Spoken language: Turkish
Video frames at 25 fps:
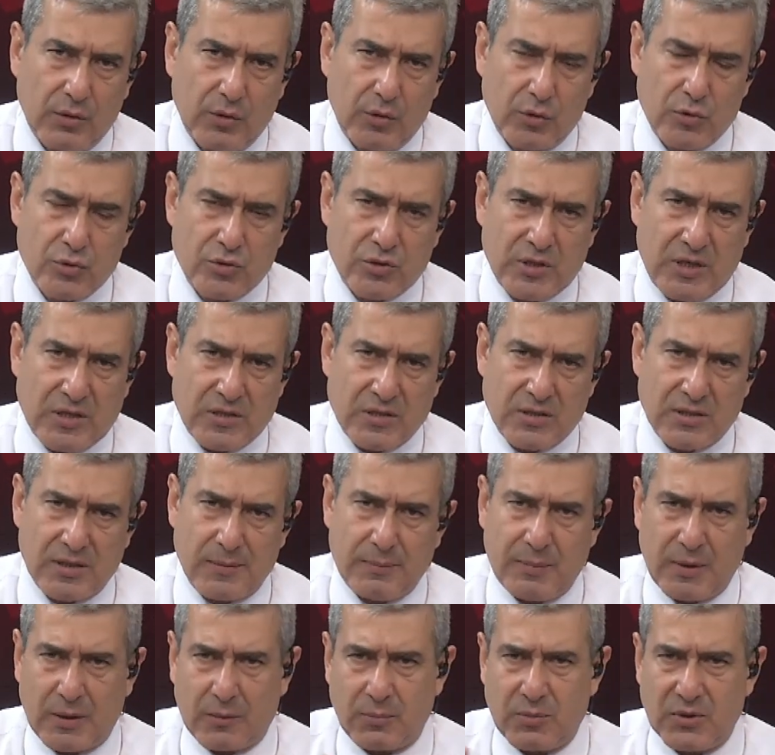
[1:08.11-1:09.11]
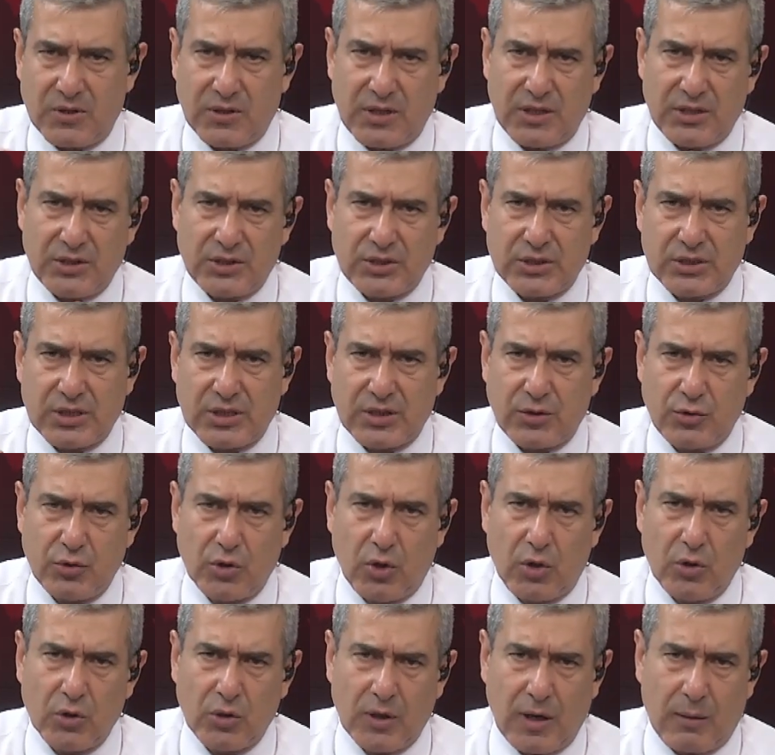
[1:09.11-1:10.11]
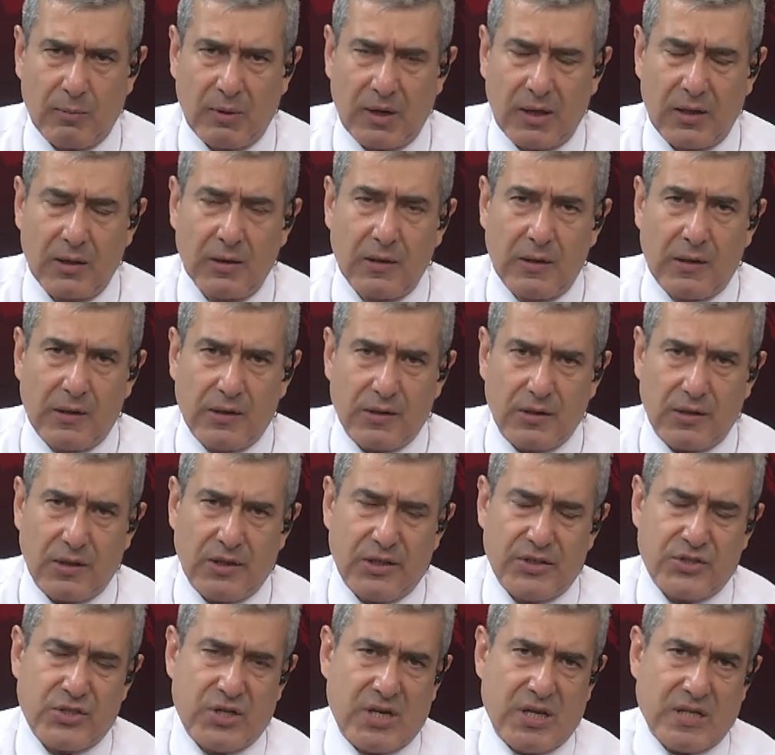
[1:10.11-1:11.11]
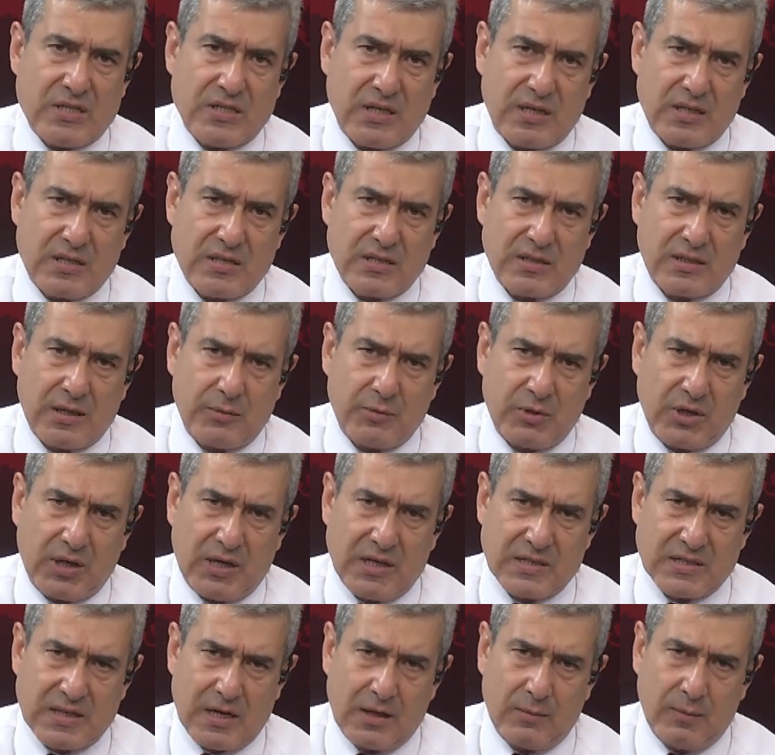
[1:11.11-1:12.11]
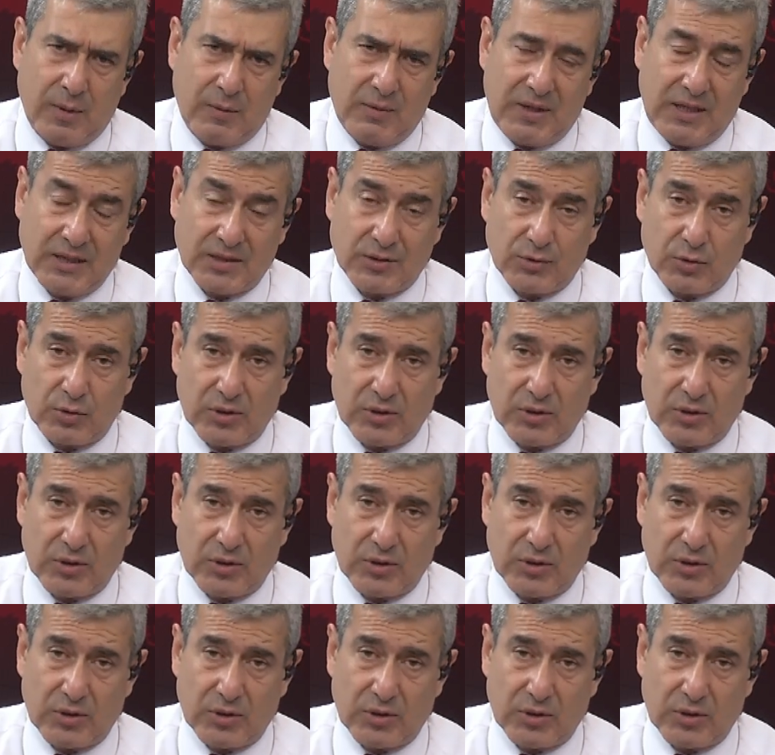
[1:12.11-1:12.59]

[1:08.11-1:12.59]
Ölü sayısında pek bir değişiklik yok ama iyileşen sayısında bir azalma var.